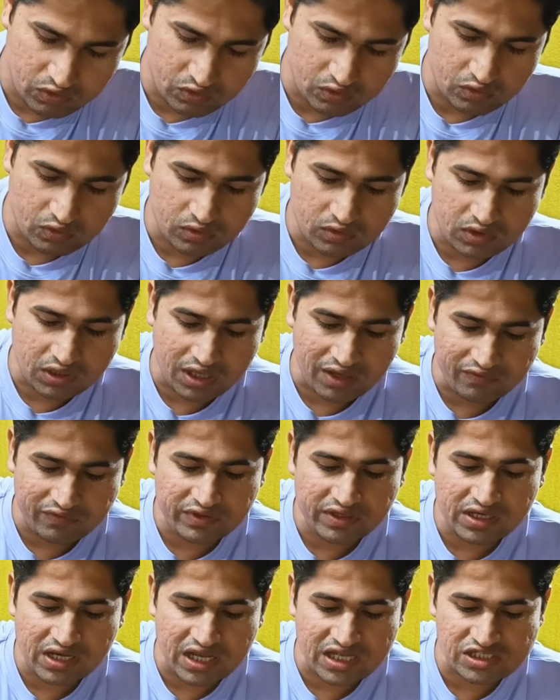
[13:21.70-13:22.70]
तो
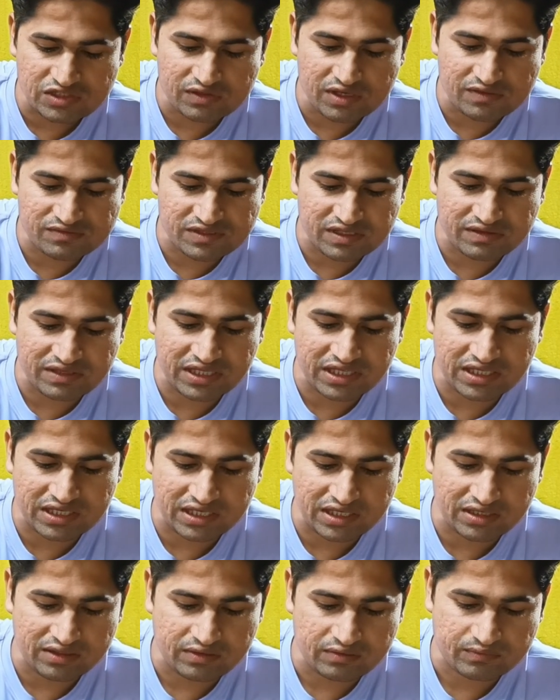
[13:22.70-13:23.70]
काफ़ी लाजवाब सा दिख
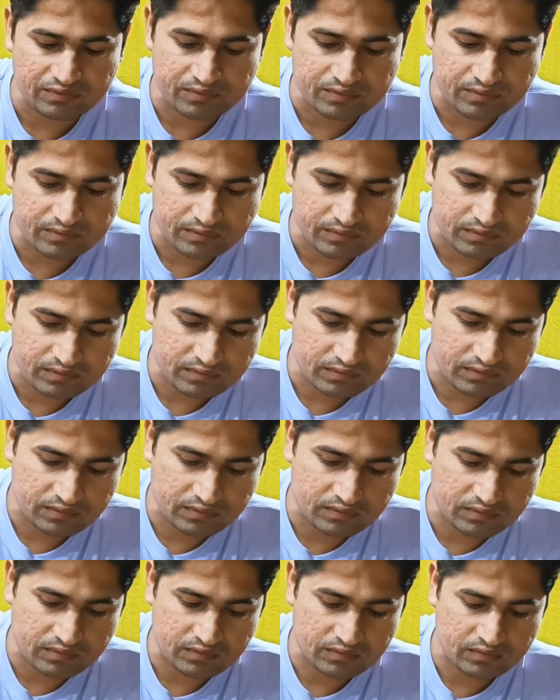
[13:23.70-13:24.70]
रहा है
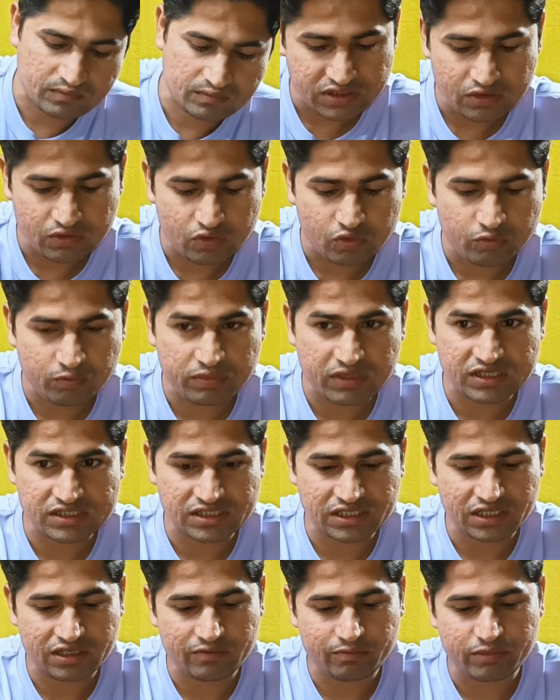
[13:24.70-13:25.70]
ये
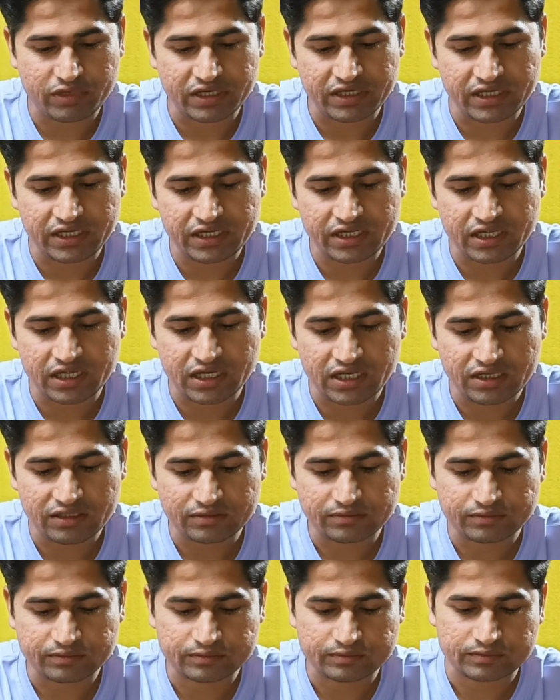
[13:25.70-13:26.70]
ऊपर से एक पनीर डाला